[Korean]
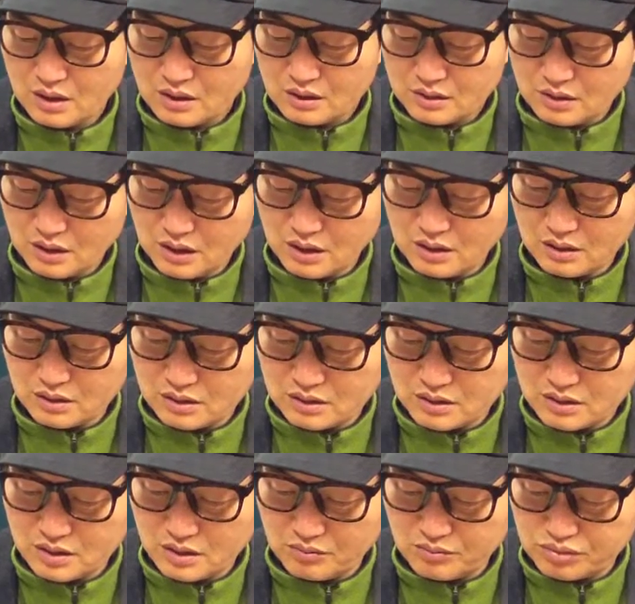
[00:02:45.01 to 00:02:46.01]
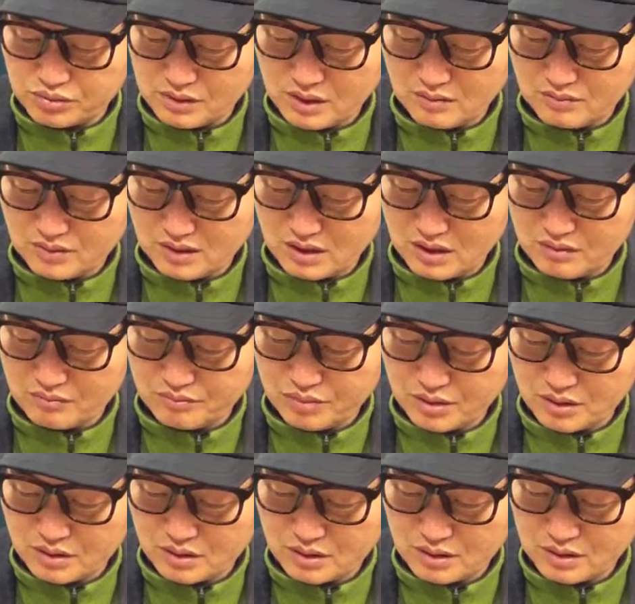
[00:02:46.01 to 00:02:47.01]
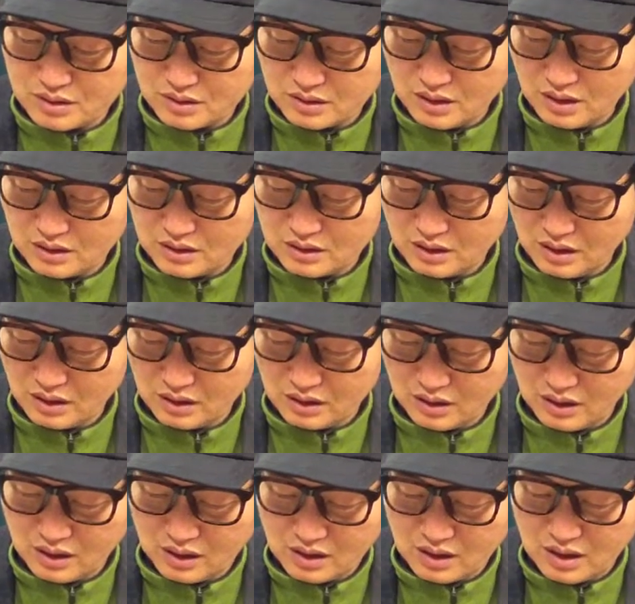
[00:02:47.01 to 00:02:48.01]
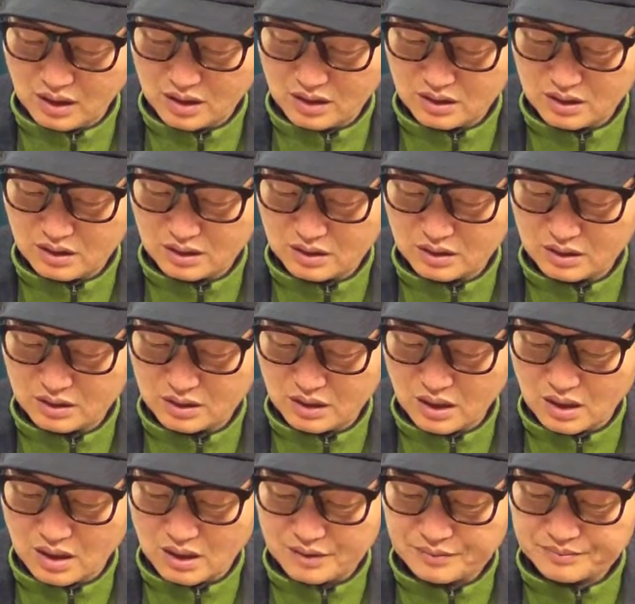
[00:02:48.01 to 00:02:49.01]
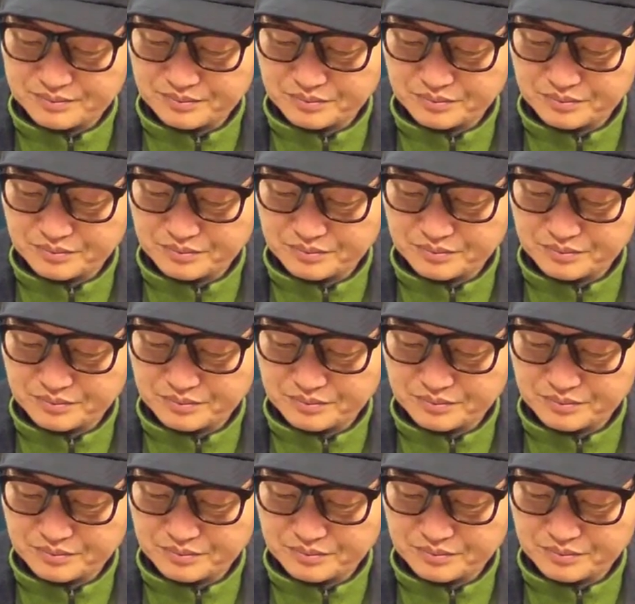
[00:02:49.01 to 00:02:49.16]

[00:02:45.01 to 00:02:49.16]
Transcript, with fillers: 내 어찌 불합리한 벌을 그대들에게 가하겠는가?